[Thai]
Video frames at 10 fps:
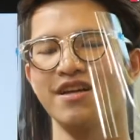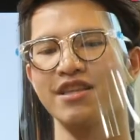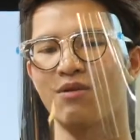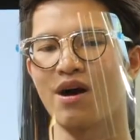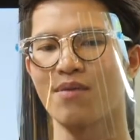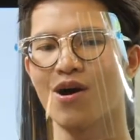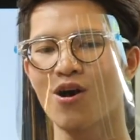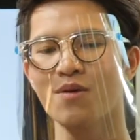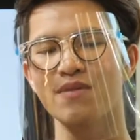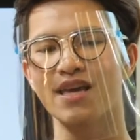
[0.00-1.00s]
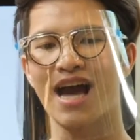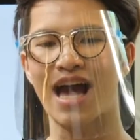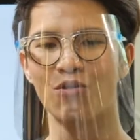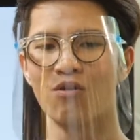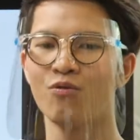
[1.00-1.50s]
แต่ว่าไม่ค่อยมีกา
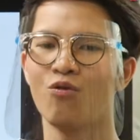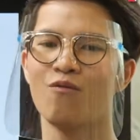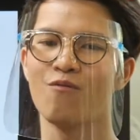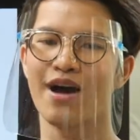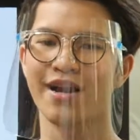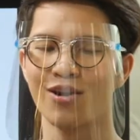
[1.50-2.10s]
รรวบรวมว่า